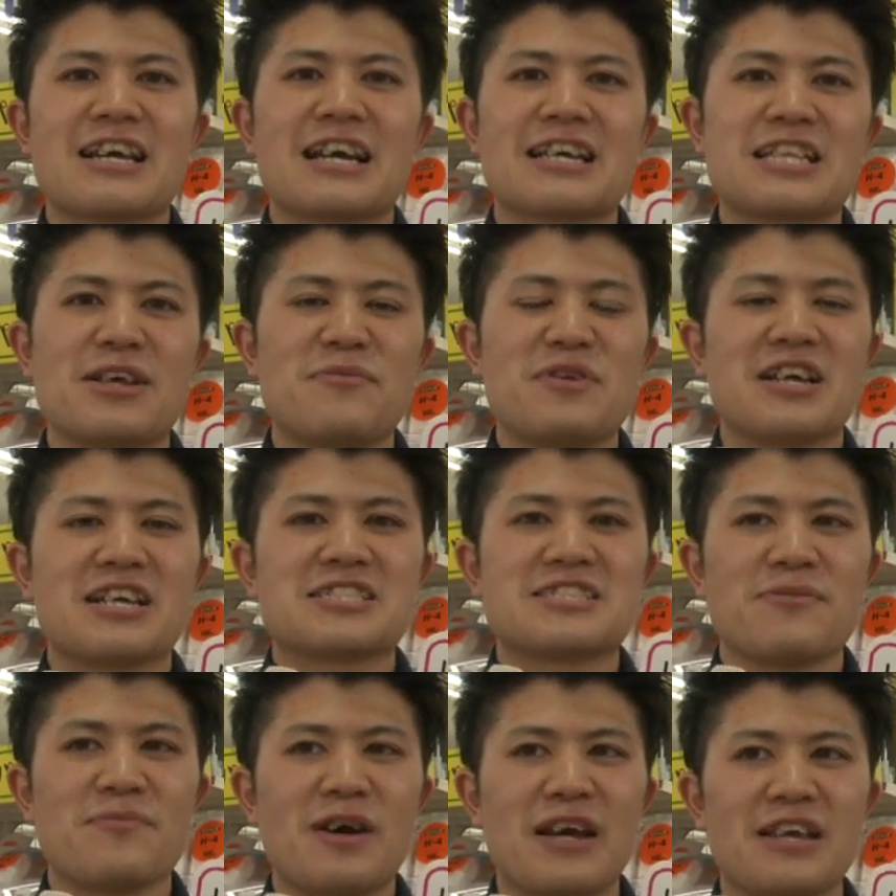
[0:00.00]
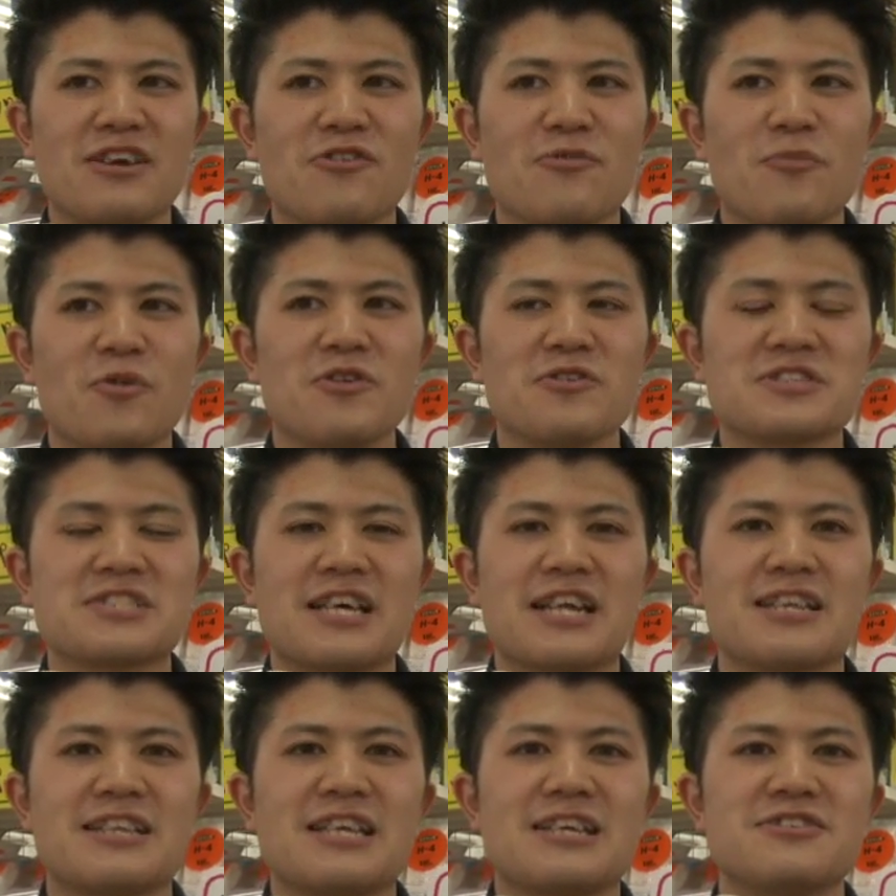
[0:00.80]
肩身が狭い思いを
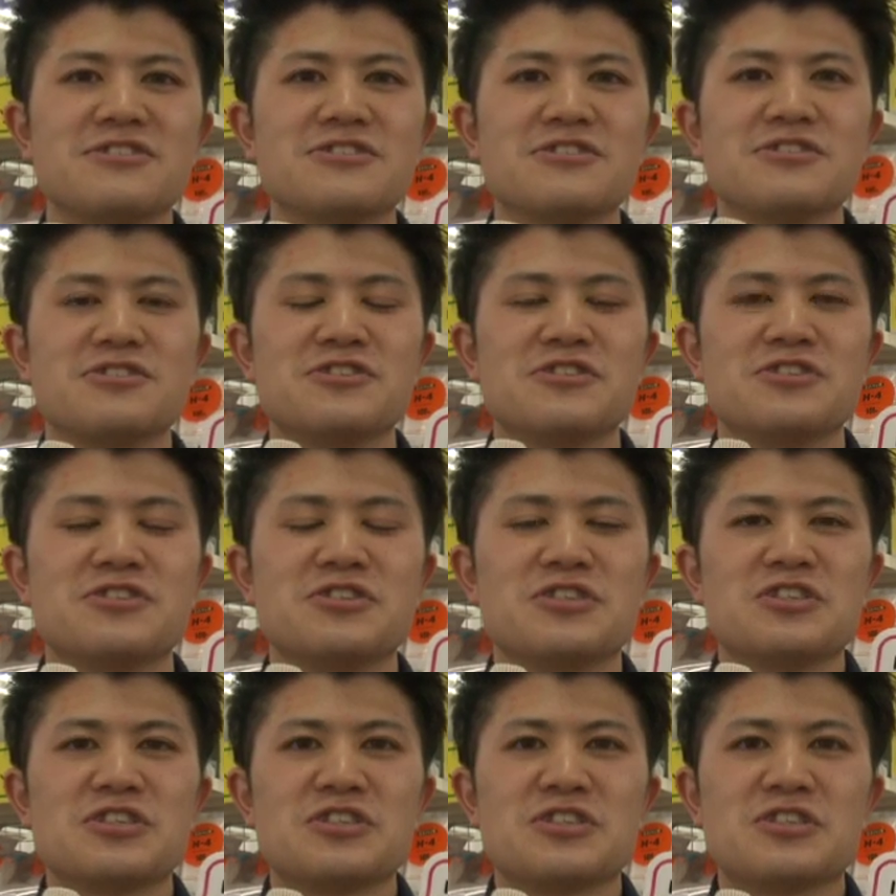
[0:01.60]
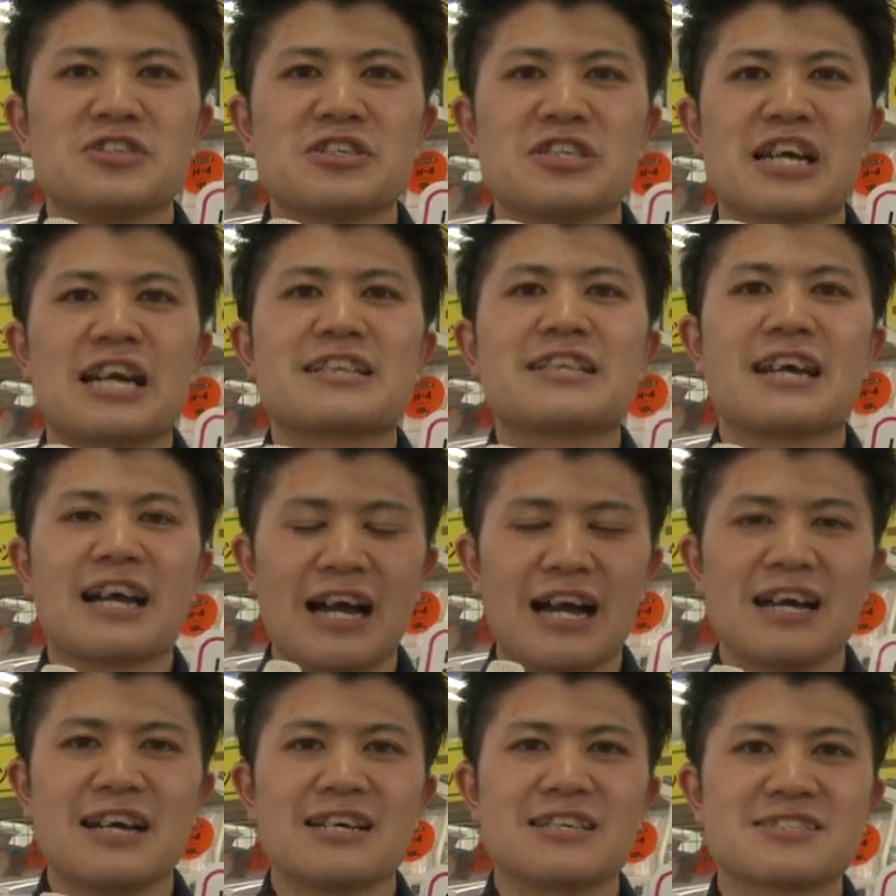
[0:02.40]
されてる方
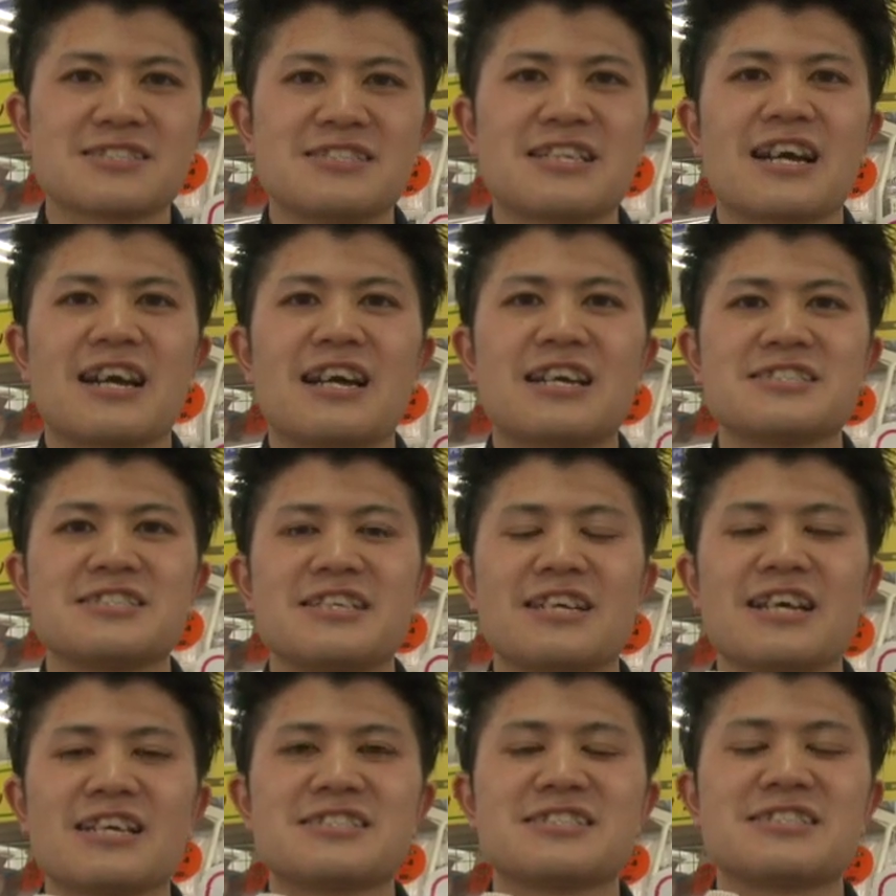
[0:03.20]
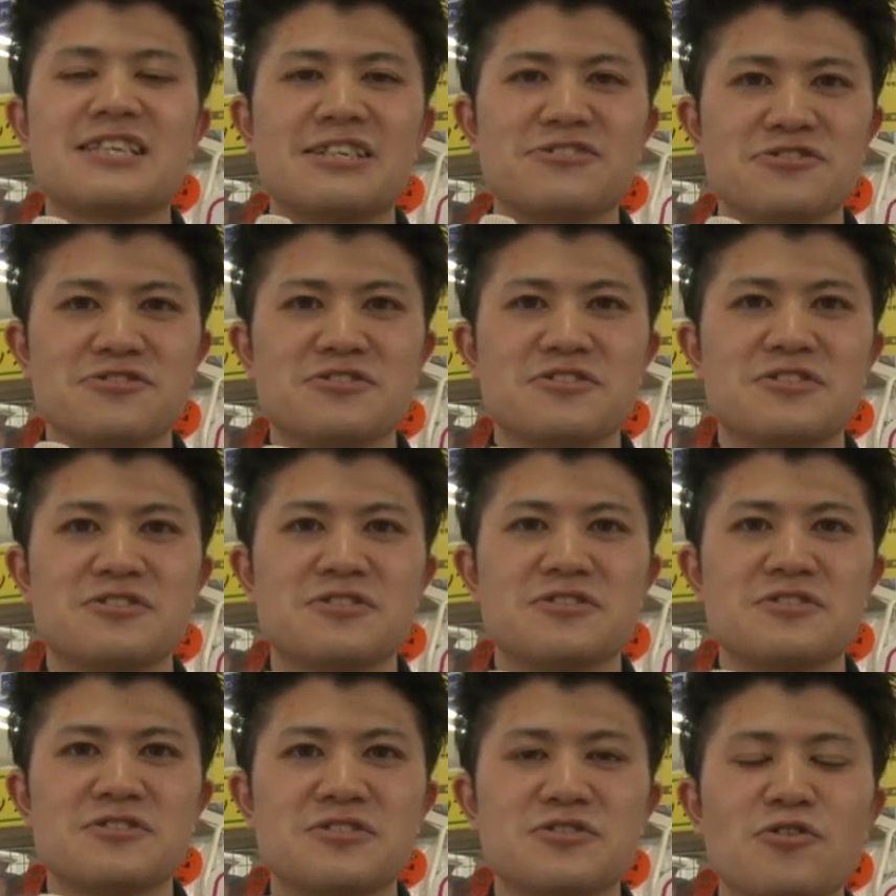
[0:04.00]
が少なからずいらっしゃる
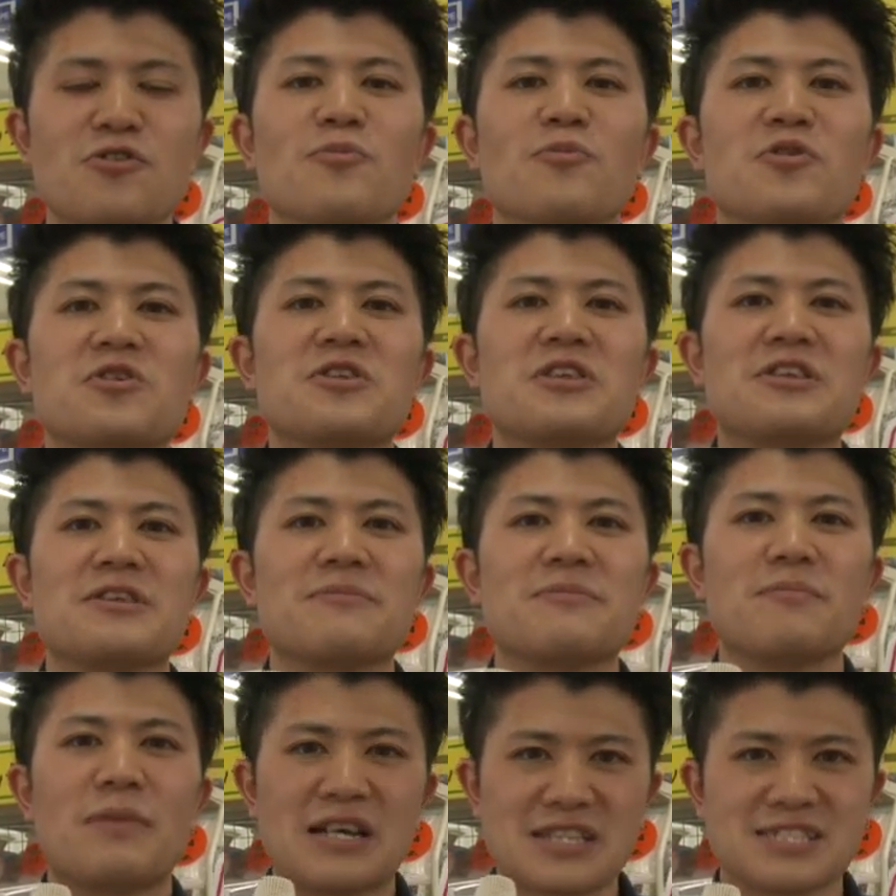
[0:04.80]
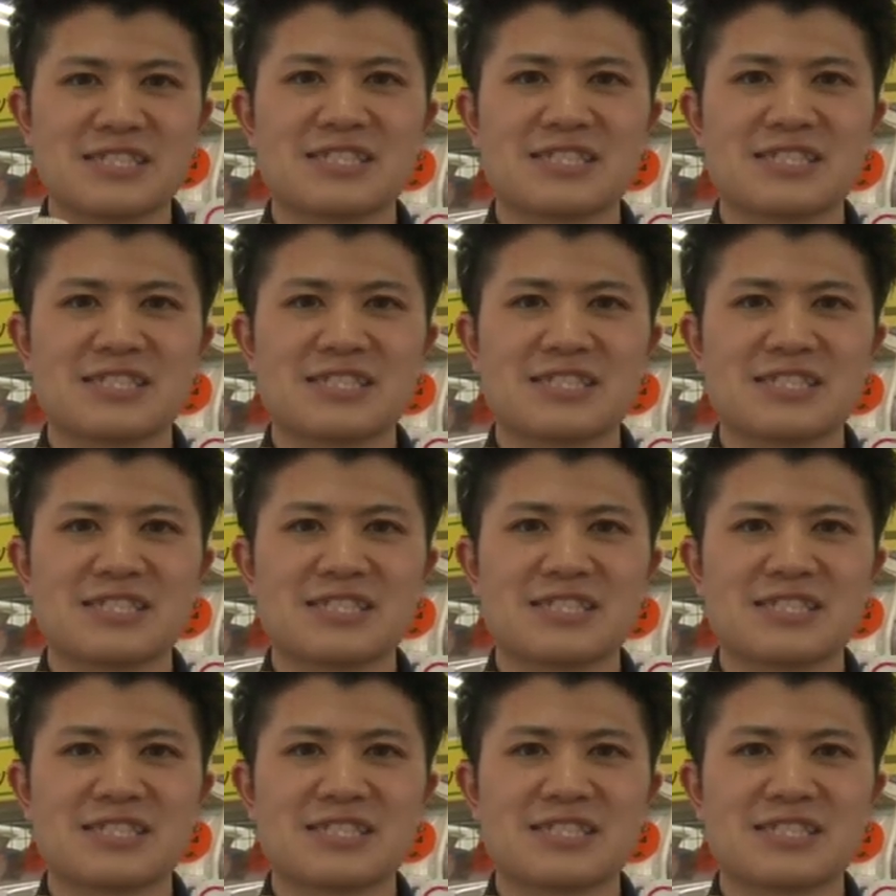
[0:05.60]
と思いま